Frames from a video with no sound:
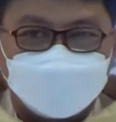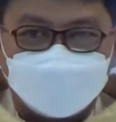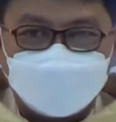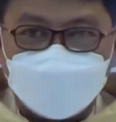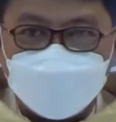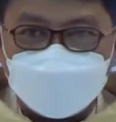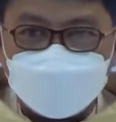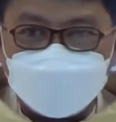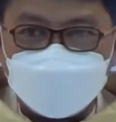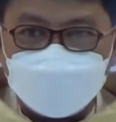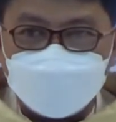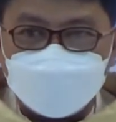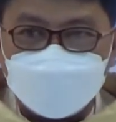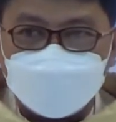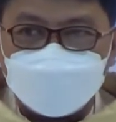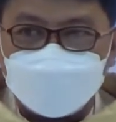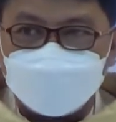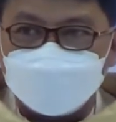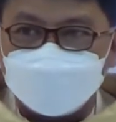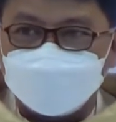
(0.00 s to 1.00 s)

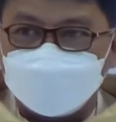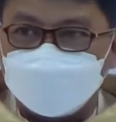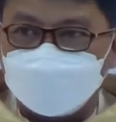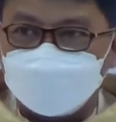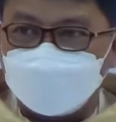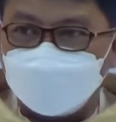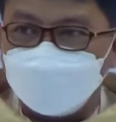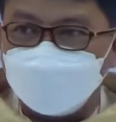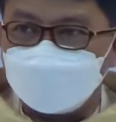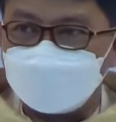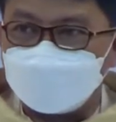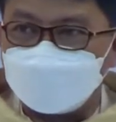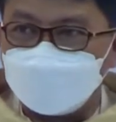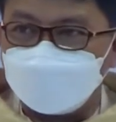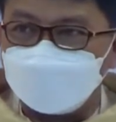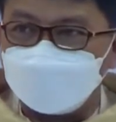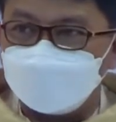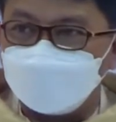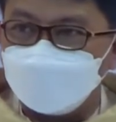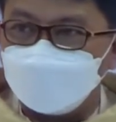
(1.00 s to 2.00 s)
Maria dan
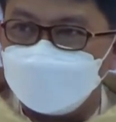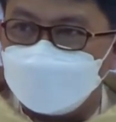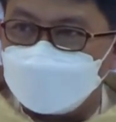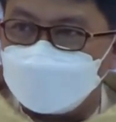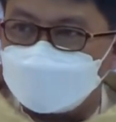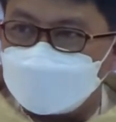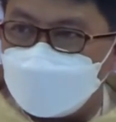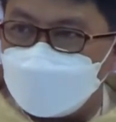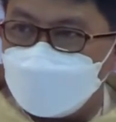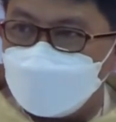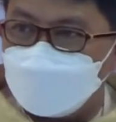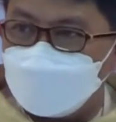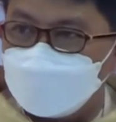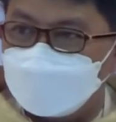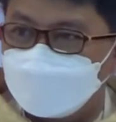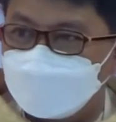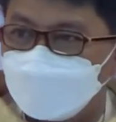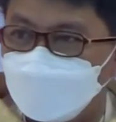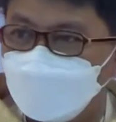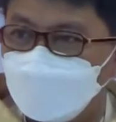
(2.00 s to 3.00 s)
Yosef punya
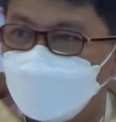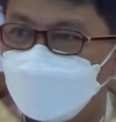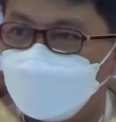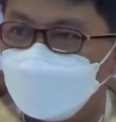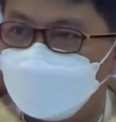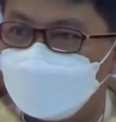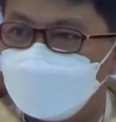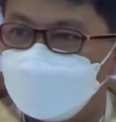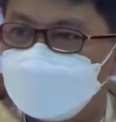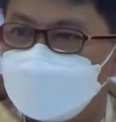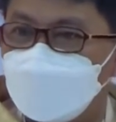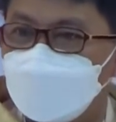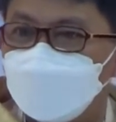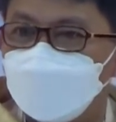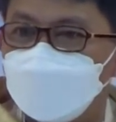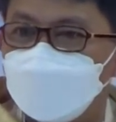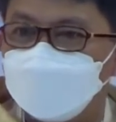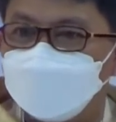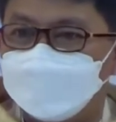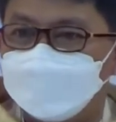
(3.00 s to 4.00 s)
tanggung
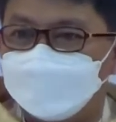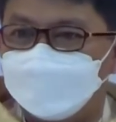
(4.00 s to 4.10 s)
jawab